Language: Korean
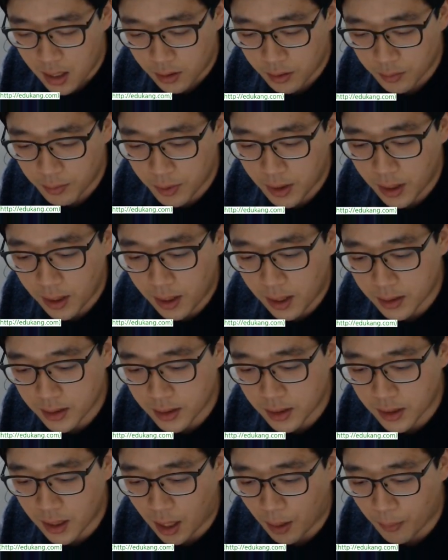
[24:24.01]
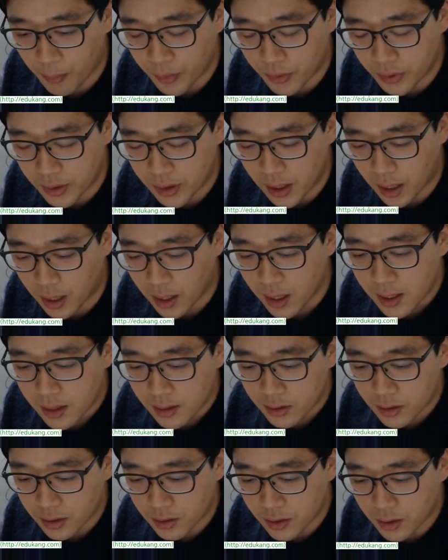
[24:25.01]
그 밑에까지 암모니아
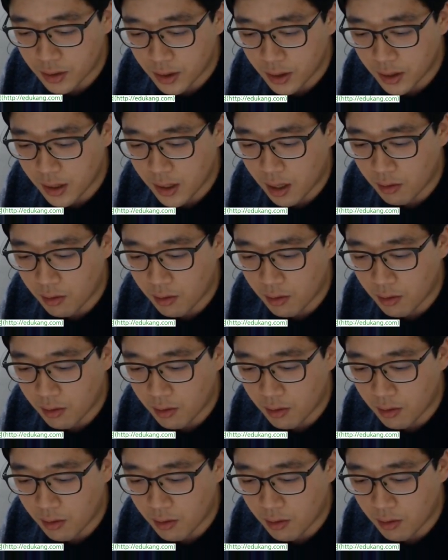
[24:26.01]
전열이